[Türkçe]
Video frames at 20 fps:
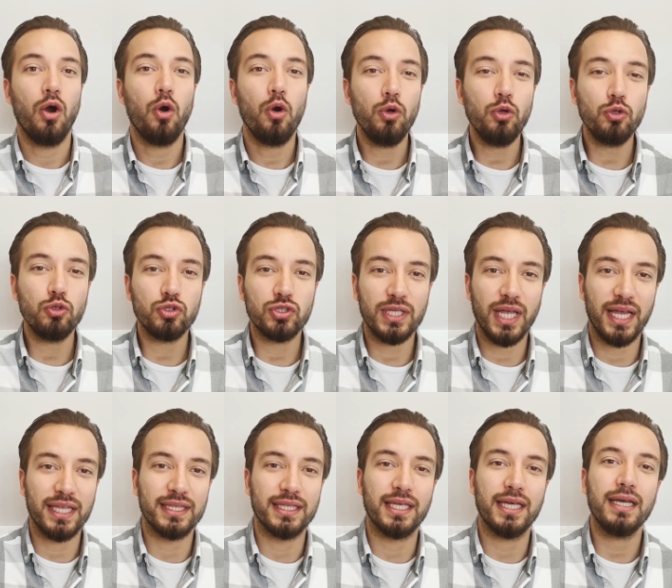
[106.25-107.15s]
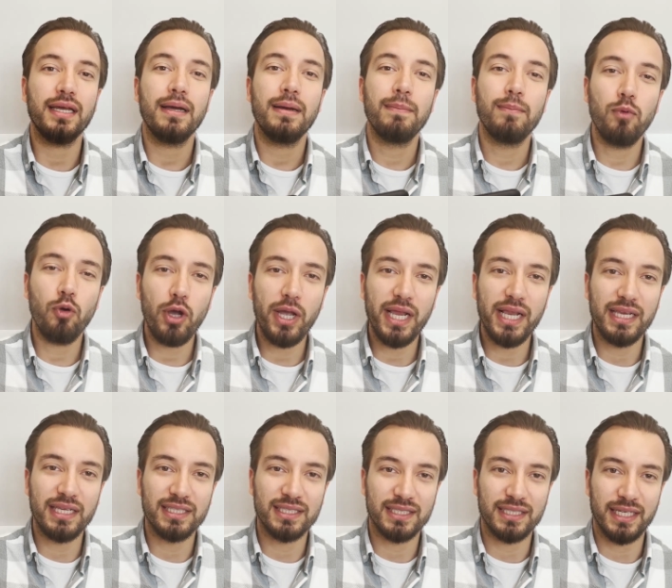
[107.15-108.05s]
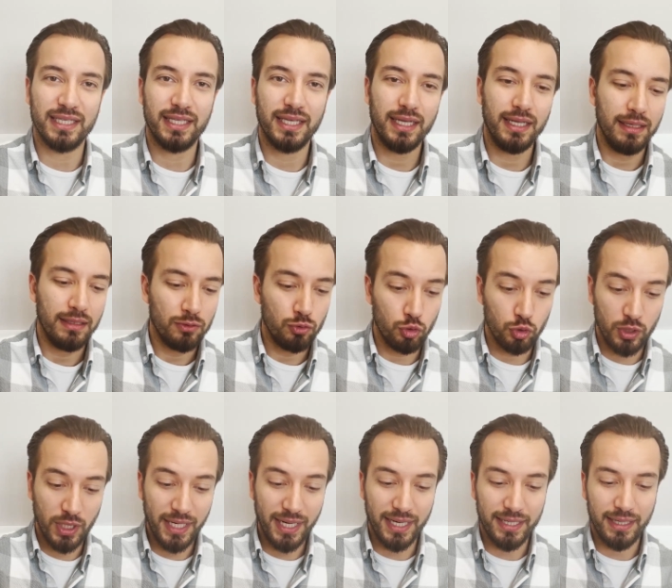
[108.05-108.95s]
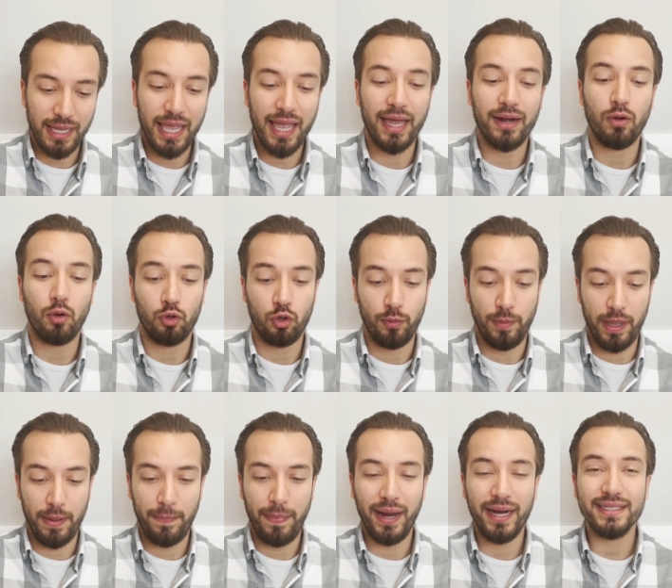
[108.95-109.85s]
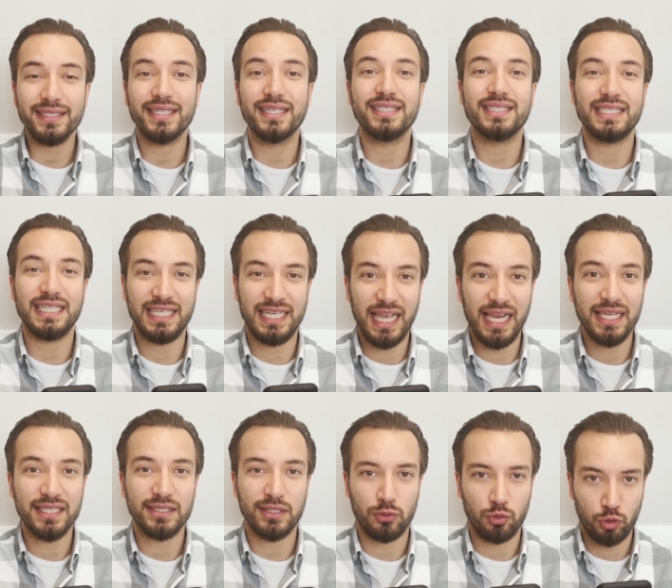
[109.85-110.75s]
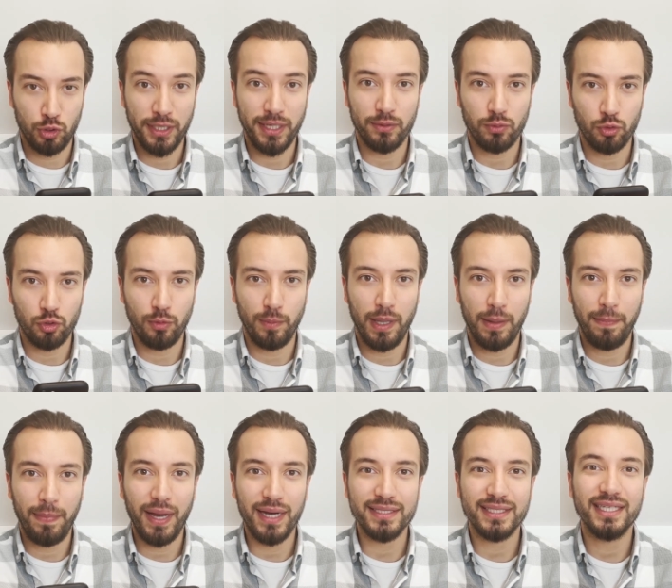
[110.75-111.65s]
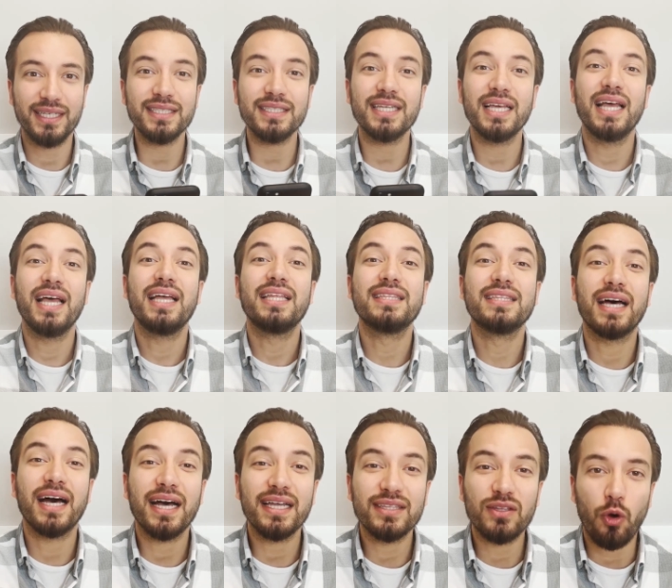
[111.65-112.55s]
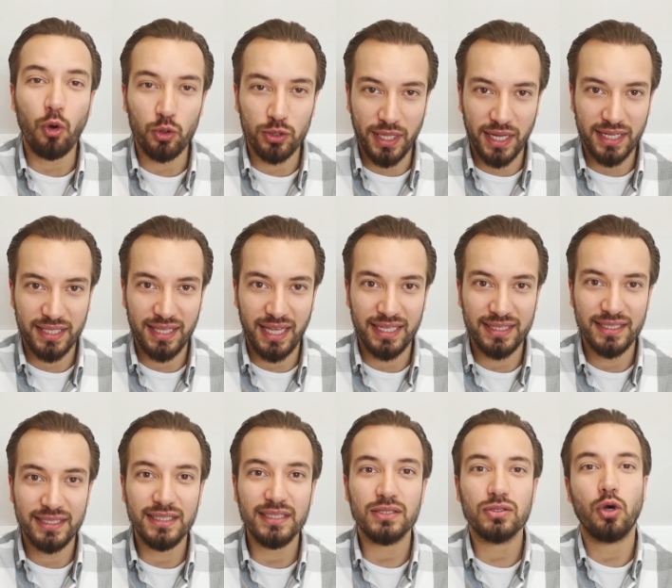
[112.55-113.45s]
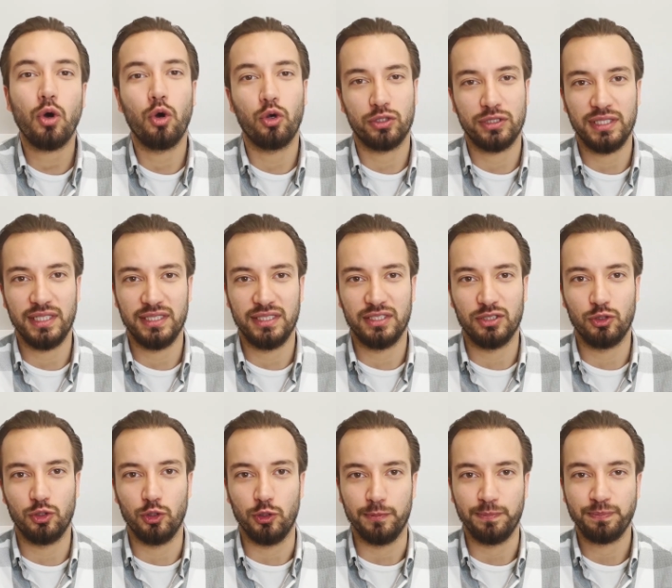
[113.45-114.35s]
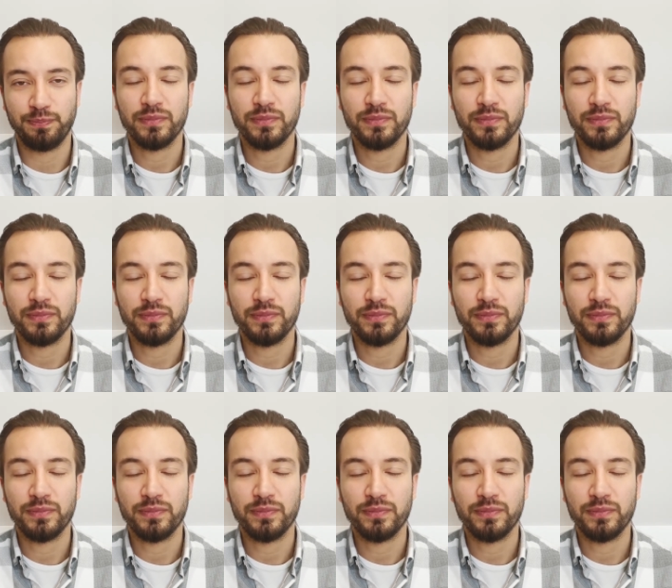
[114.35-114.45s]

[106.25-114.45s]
O yüzden de bu elinizde de tutarak eğer okuma yaparsanız, iki elinizde tutarak okuma yaparsanız daha da odaklandığınız ortaya çıkıyor.